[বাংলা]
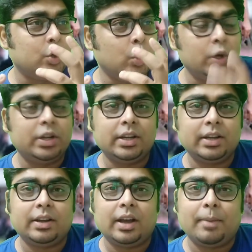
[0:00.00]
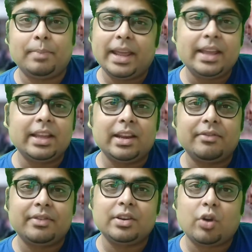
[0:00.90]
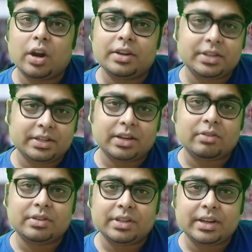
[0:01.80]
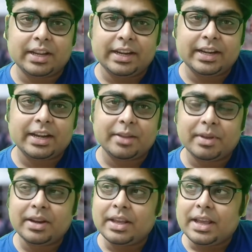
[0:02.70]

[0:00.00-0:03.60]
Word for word: গুড প্লেয়িং ইলেভেন করার চেষ্টা করছেন ইন্ডিয়া টিমে